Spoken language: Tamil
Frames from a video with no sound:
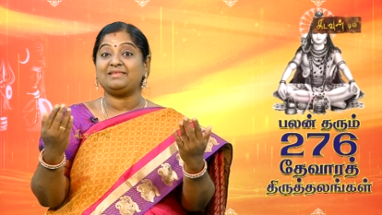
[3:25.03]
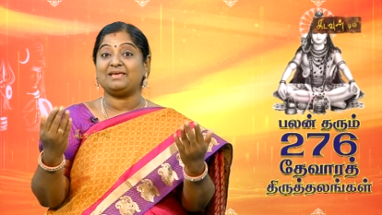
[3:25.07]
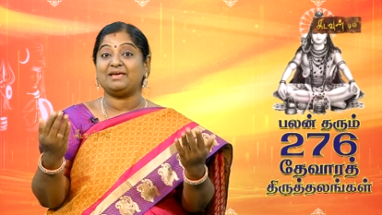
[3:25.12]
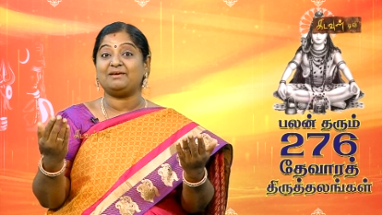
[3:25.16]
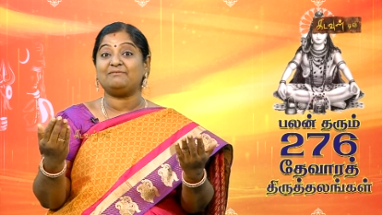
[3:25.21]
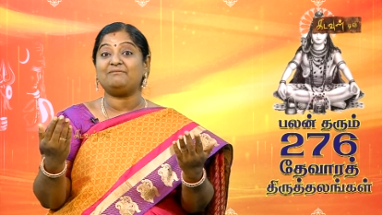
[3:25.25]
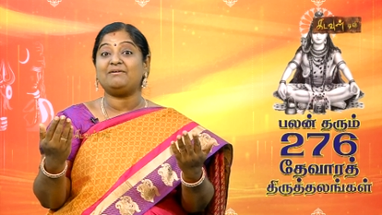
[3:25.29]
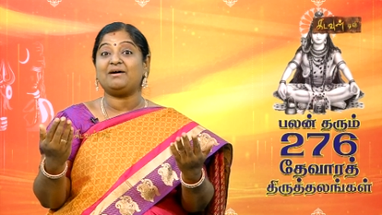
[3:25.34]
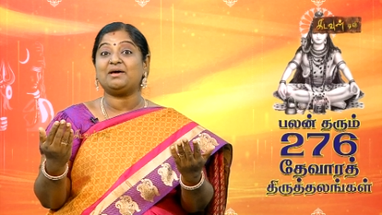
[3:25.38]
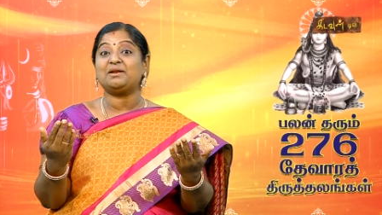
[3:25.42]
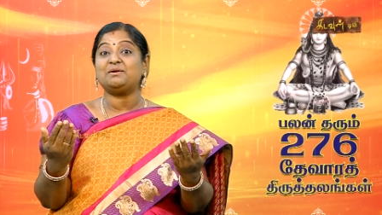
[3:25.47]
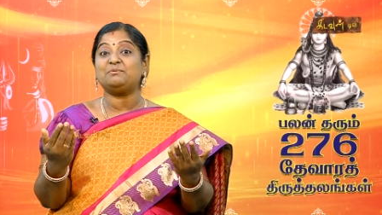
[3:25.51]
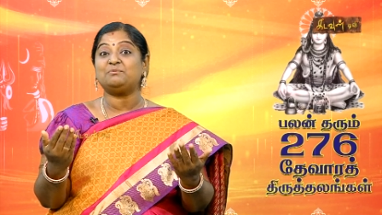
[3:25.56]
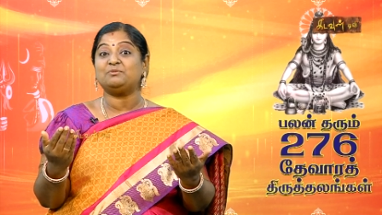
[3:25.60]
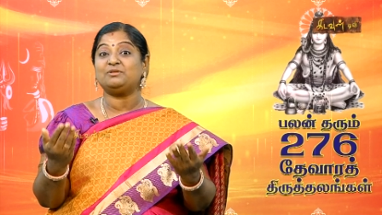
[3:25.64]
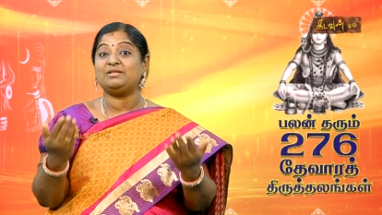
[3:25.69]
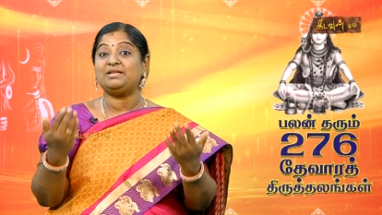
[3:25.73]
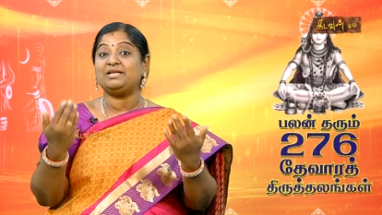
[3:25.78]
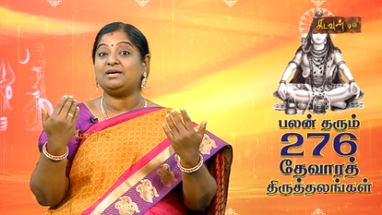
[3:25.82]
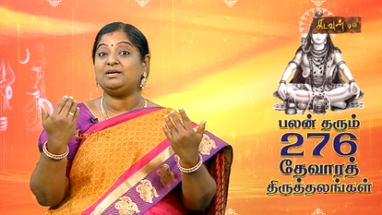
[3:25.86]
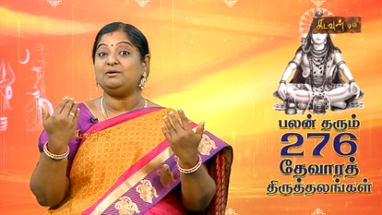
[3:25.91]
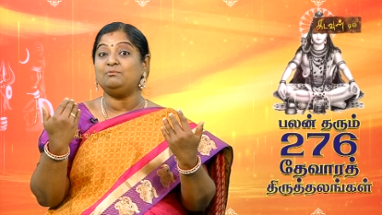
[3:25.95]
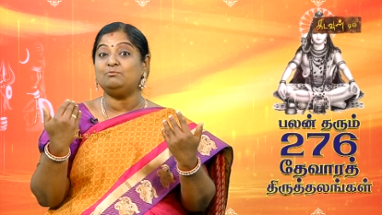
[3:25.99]
தேவார
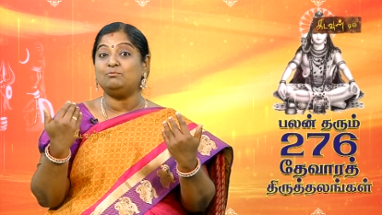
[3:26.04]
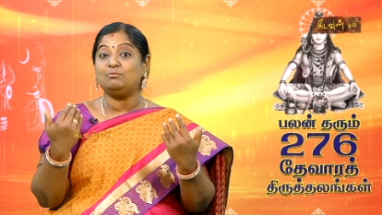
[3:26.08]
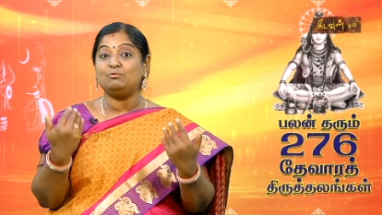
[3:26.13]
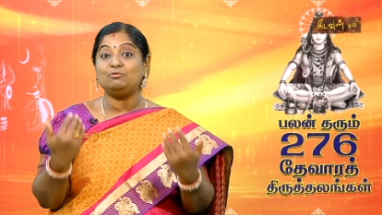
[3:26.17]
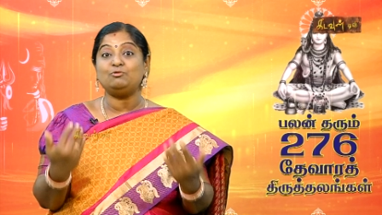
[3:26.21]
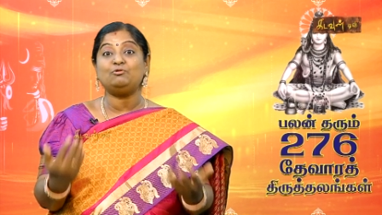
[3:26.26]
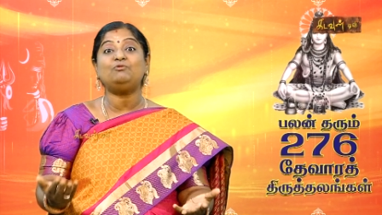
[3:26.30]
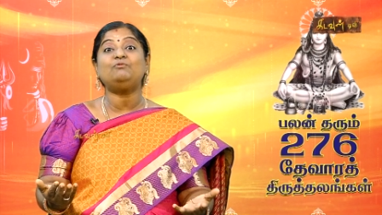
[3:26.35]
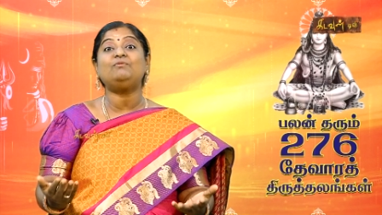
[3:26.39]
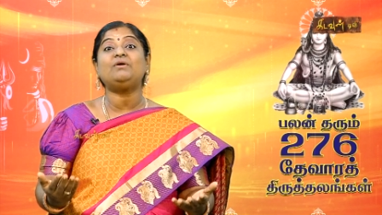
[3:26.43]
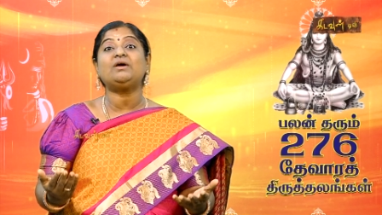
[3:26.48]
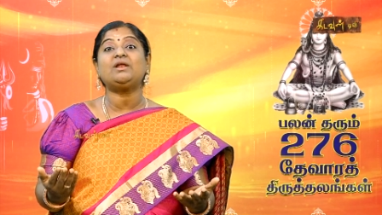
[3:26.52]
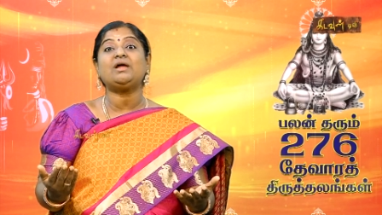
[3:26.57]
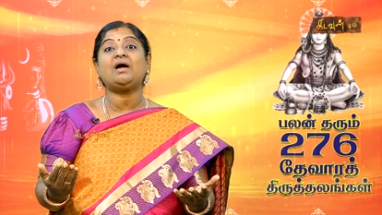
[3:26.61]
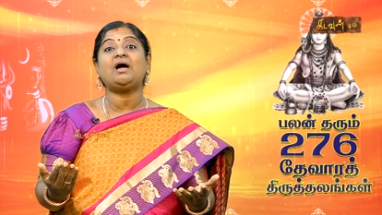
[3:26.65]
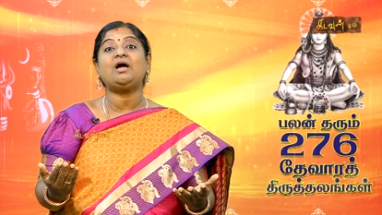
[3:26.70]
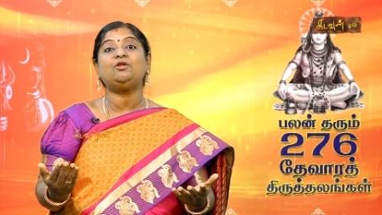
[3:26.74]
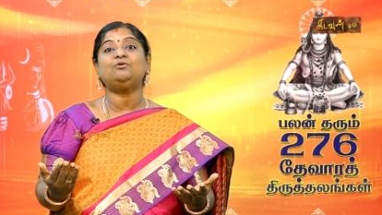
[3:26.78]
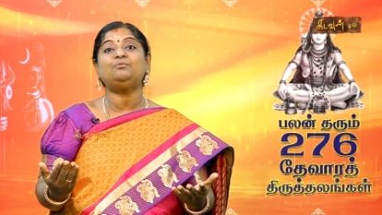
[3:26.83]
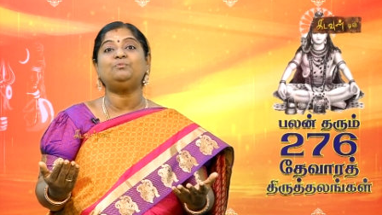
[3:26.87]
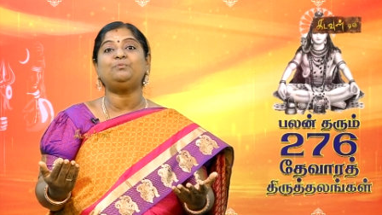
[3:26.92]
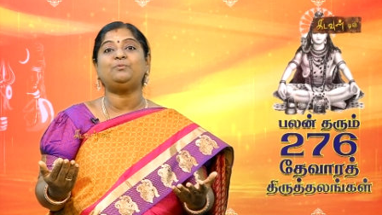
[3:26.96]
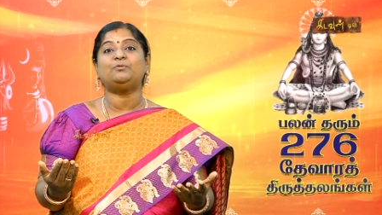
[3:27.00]
முதலிகள்
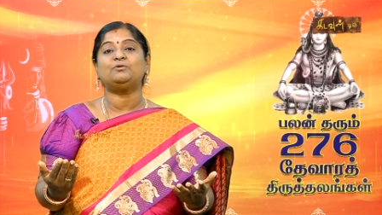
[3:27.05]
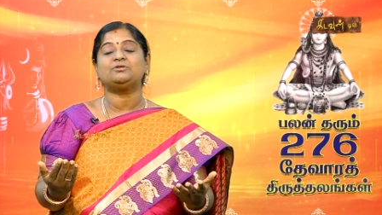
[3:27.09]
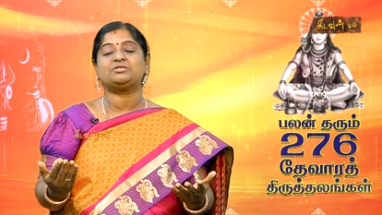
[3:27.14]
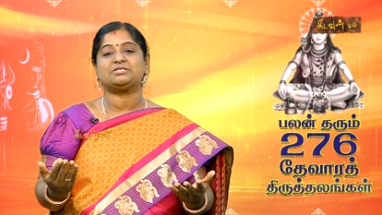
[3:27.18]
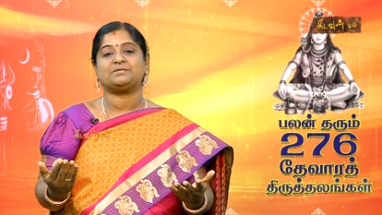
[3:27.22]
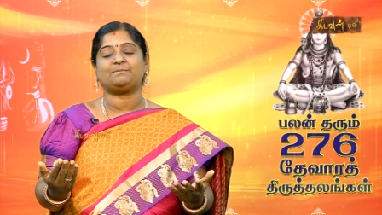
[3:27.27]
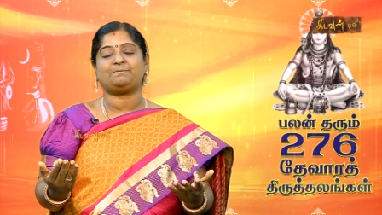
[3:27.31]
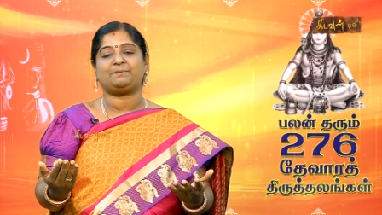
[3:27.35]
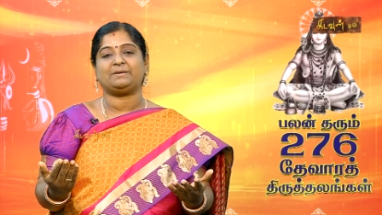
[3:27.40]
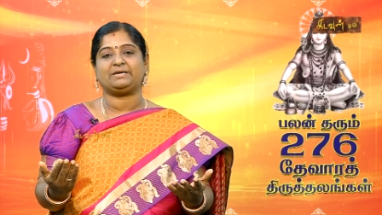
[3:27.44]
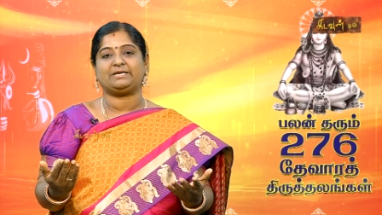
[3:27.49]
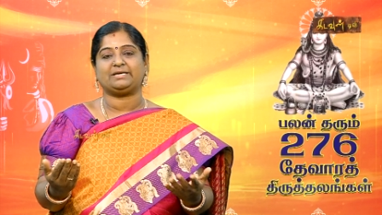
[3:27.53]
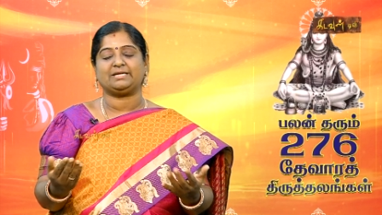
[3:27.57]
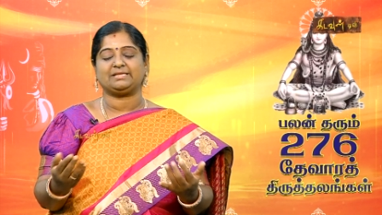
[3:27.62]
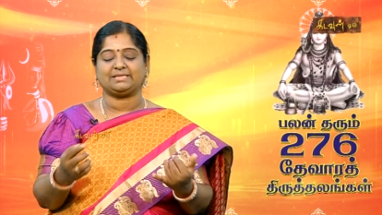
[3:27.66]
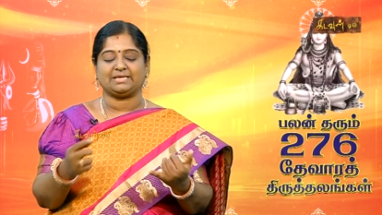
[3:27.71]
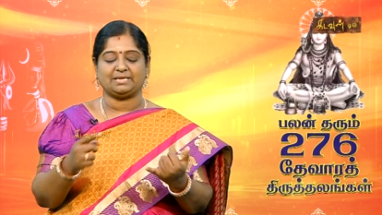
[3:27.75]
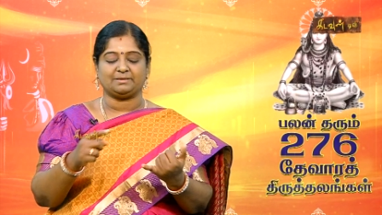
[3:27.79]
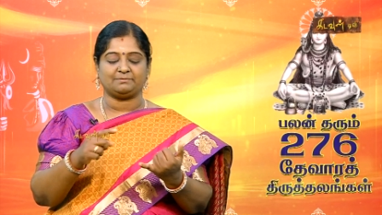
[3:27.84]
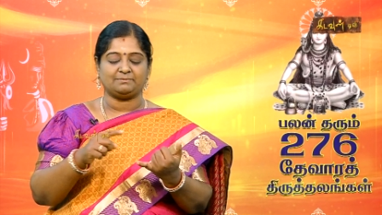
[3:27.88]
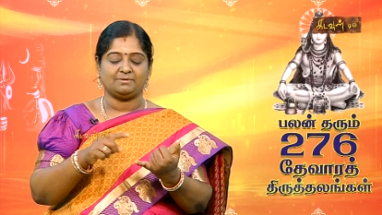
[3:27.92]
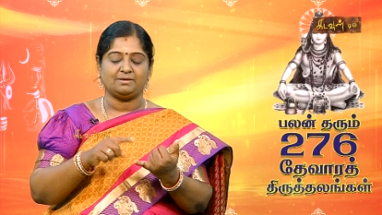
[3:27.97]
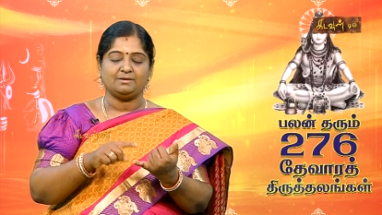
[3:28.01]
மூவராலும் போற்றப்பட்ட
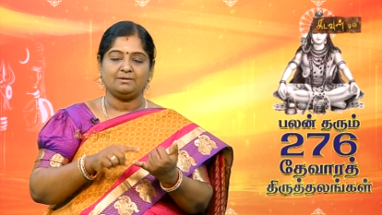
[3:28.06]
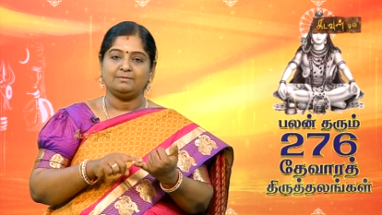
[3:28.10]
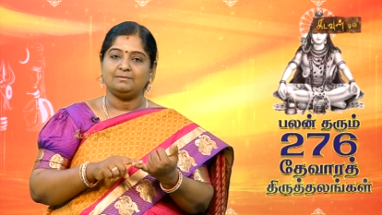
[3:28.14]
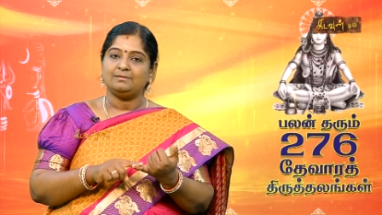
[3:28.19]
தலம்